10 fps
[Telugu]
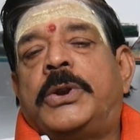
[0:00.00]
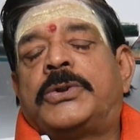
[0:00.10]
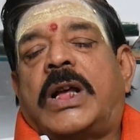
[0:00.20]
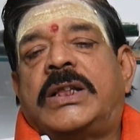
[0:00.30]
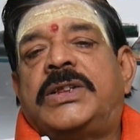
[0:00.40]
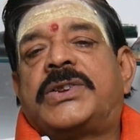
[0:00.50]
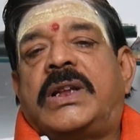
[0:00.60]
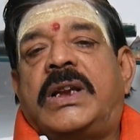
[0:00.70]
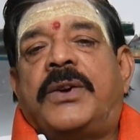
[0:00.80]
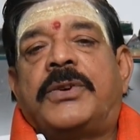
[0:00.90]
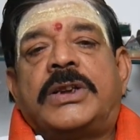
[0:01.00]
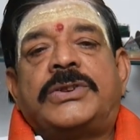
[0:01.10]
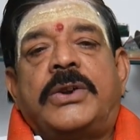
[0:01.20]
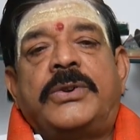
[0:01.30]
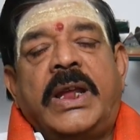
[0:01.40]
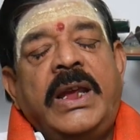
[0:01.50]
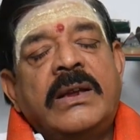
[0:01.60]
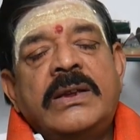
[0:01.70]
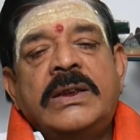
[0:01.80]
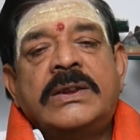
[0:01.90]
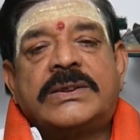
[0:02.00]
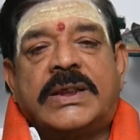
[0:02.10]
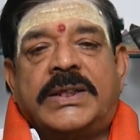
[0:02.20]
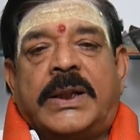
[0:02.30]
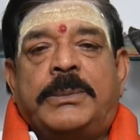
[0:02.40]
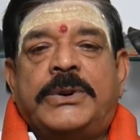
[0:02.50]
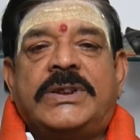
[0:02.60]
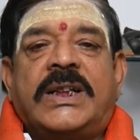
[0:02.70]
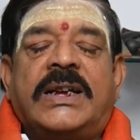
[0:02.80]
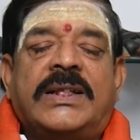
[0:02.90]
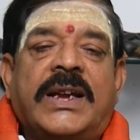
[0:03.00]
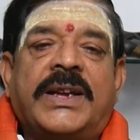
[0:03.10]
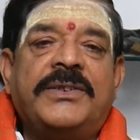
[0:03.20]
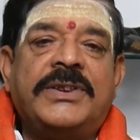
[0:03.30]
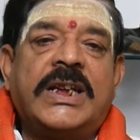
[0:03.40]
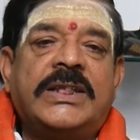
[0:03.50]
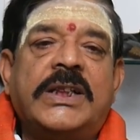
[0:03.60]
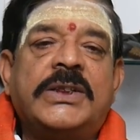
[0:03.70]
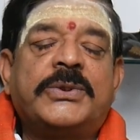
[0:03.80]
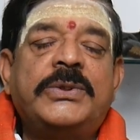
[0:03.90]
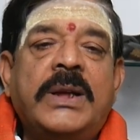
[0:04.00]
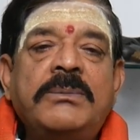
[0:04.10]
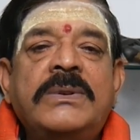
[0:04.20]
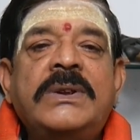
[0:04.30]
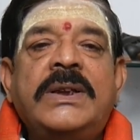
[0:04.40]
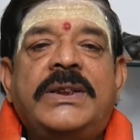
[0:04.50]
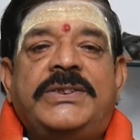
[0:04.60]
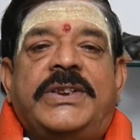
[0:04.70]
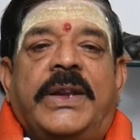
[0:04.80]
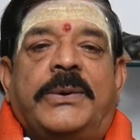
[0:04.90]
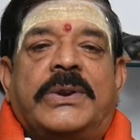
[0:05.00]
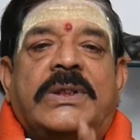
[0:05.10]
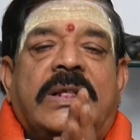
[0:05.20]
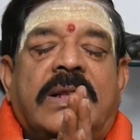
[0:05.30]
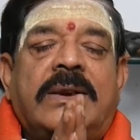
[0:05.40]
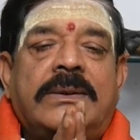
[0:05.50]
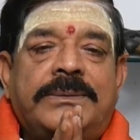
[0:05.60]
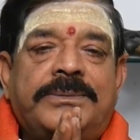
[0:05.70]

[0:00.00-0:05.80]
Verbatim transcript: మీరు సాధించగలిగే అవకాశాలున్నాయి సందర్భోచితంగా తక్కిన విషయాలు తెలుసుకుందాం జై గురుదత్త